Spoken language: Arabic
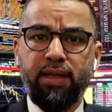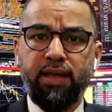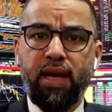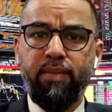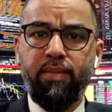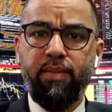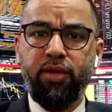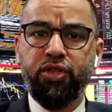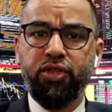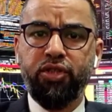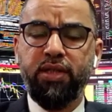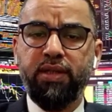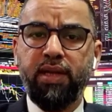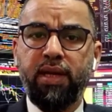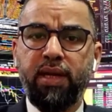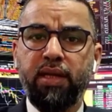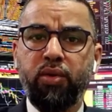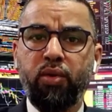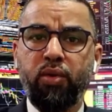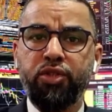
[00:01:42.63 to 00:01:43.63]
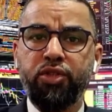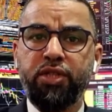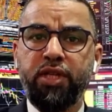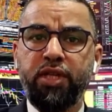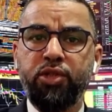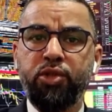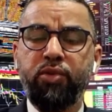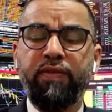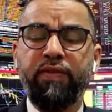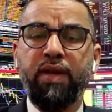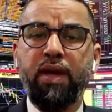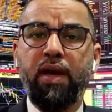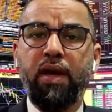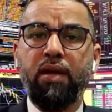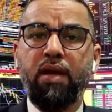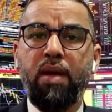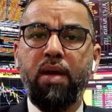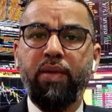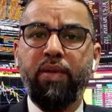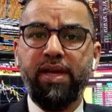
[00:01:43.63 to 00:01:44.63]
عام 2023 شفنا
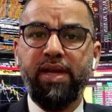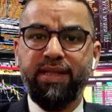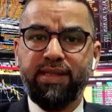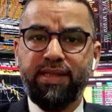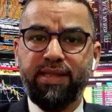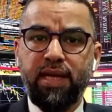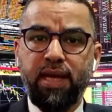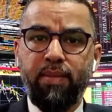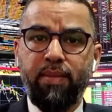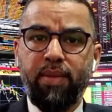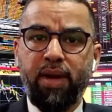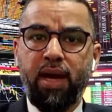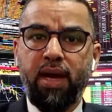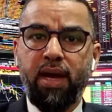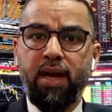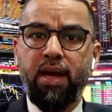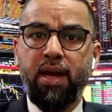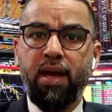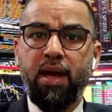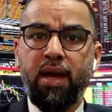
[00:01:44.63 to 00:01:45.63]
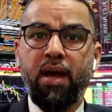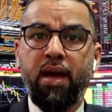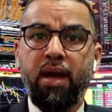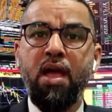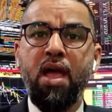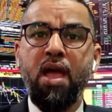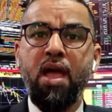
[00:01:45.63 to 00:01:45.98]
ارقام قياسيه بحققها